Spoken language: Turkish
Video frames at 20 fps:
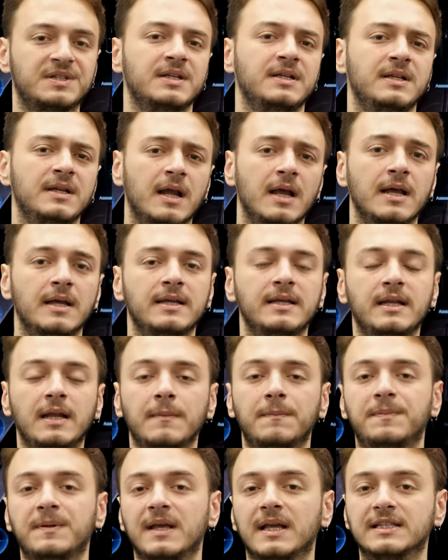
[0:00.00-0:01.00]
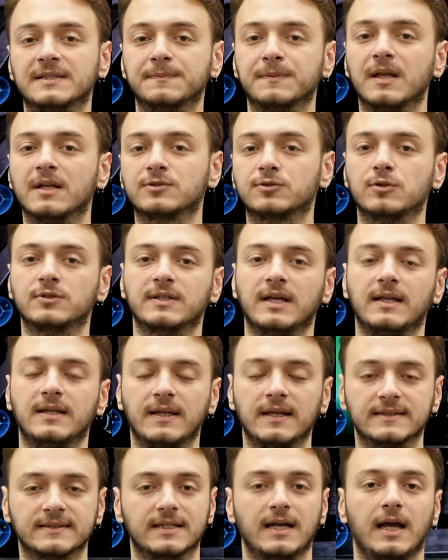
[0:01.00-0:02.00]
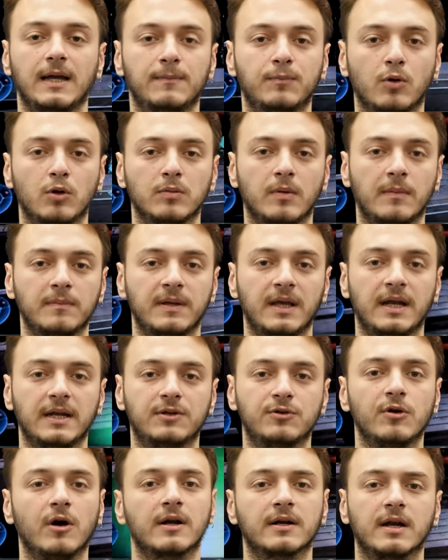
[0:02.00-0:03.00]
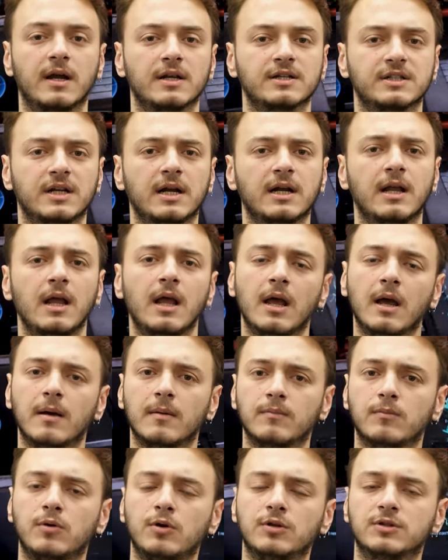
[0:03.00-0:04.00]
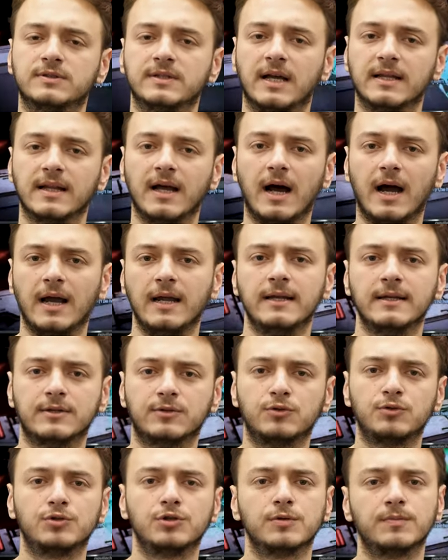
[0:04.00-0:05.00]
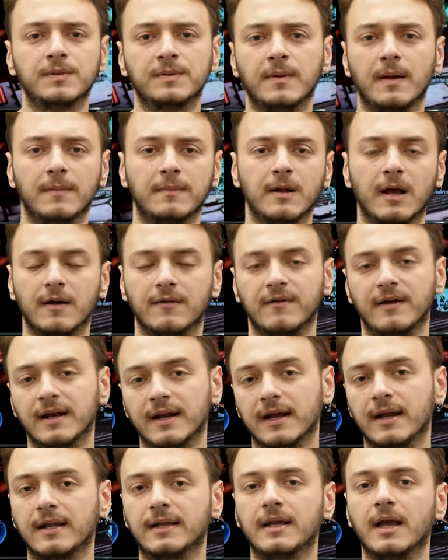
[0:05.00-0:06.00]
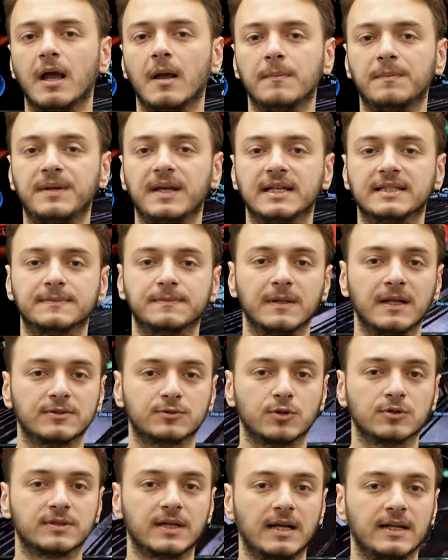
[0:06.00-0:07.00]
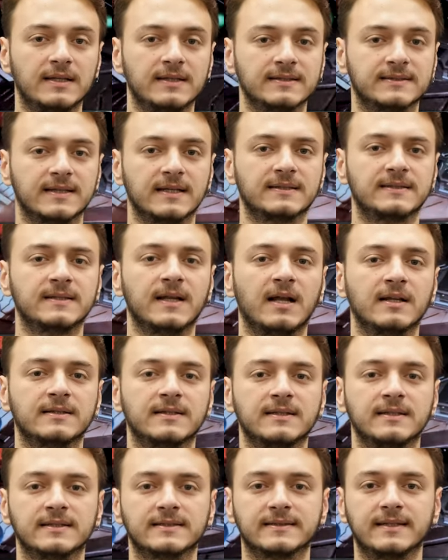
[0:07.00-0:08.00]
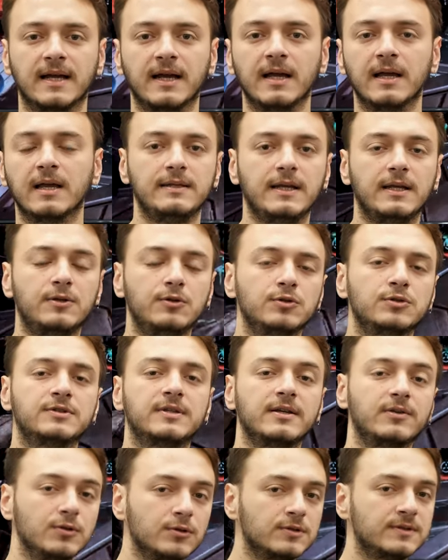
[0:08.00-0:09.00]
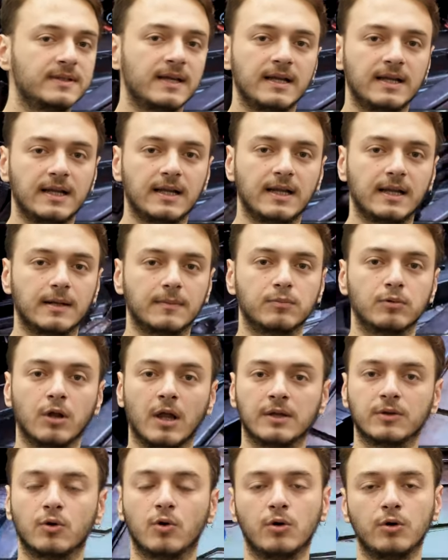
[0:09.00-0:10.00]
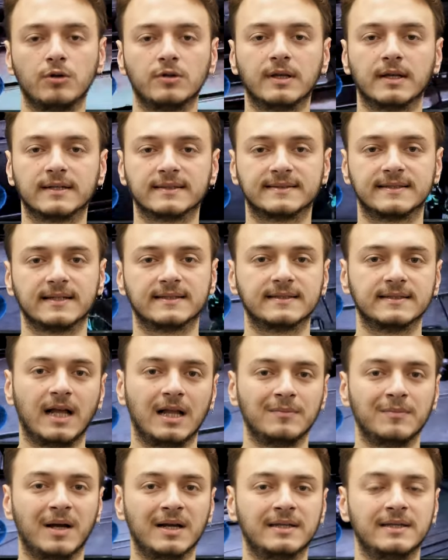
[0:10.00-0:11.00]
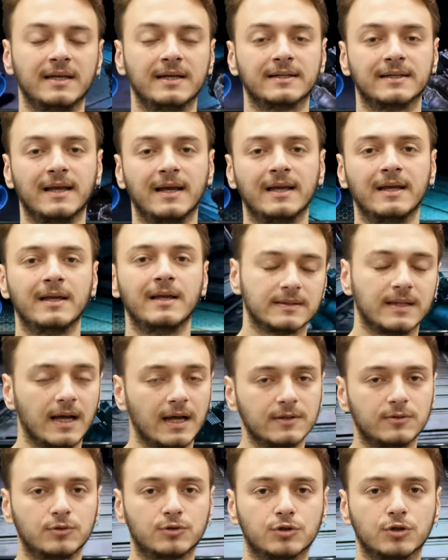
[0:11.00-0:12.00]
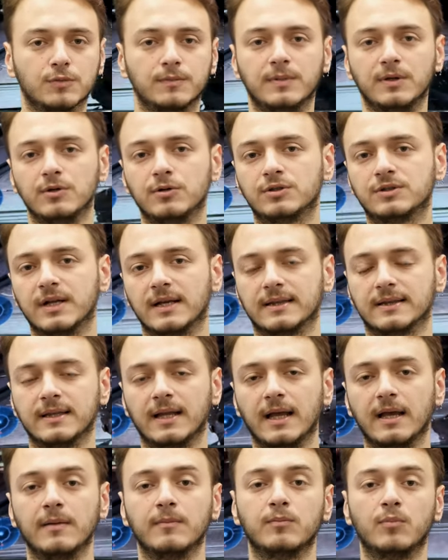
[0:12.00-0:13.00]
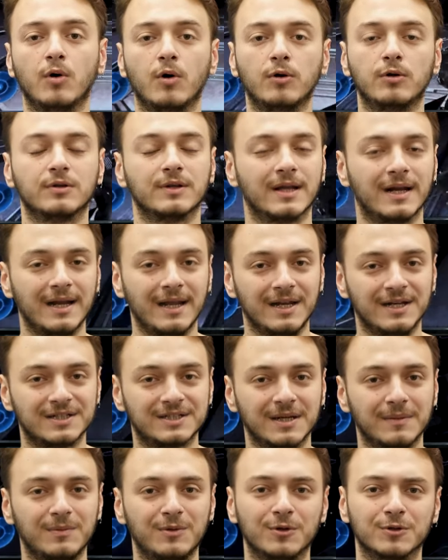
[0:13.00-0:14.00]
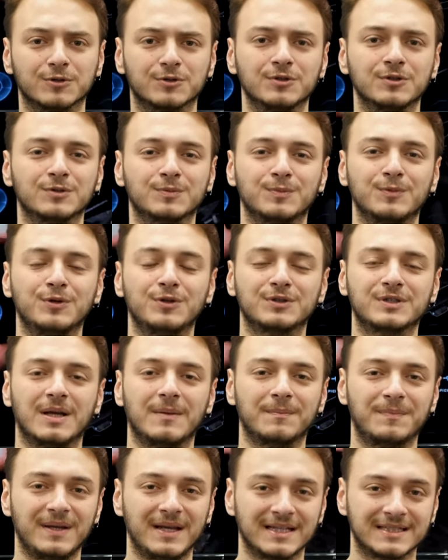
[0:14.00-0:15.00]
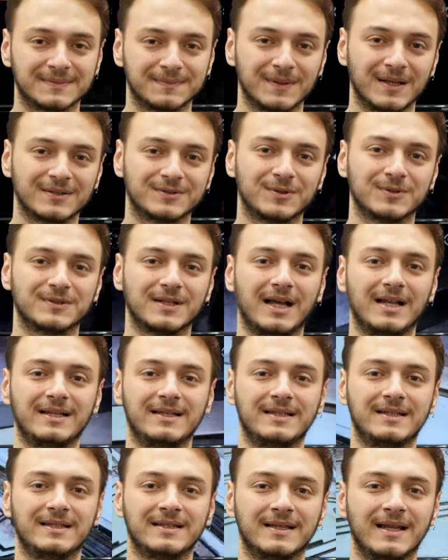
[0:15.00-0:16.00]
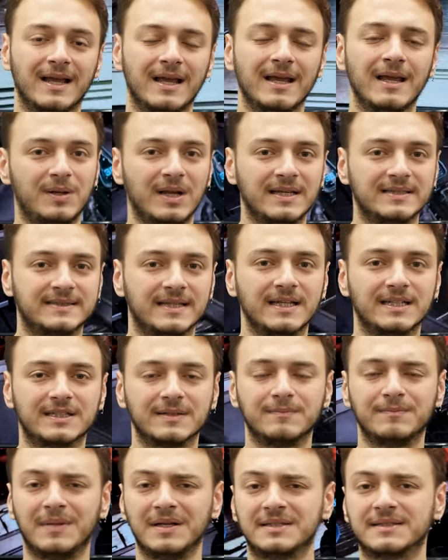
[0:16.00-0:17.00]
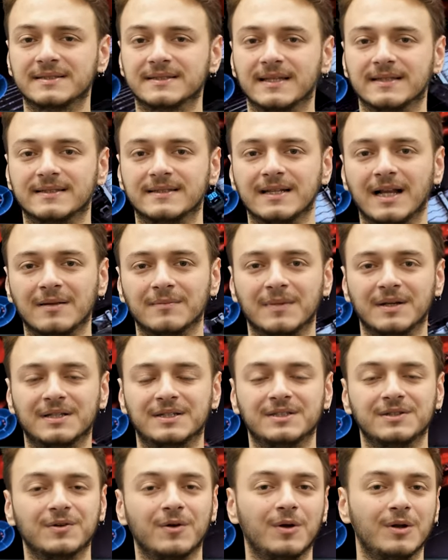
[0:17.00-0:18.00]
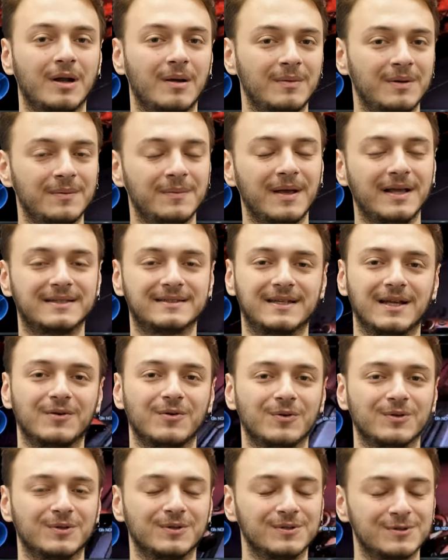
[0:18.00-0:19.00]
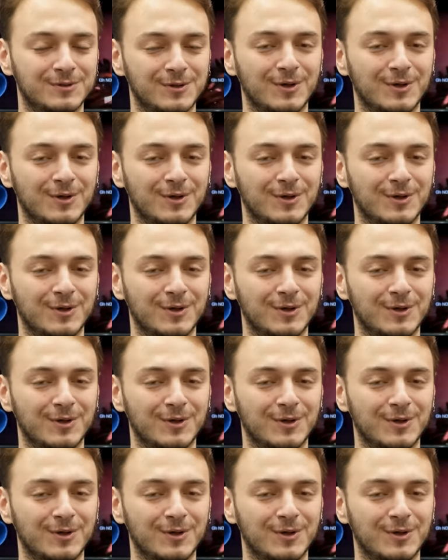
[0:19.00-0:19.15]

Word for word: için yine PS Plus özelliğine sahip olmam gerekiyor arkadaşlar. Bu yüzden aylık küçük bir meblağ vererek PS Plus özelliğini satın aldığınızda 700-800 TL'leri bulan oyunları satın almak yerine daha düşük bir ücretle bu oyunlara erişebiliyorsunuz biliyorsunuz. Bu yüzden PS Plus özelliğinin de PlayStation 5'i satın almak için önemli bir etken olduğunu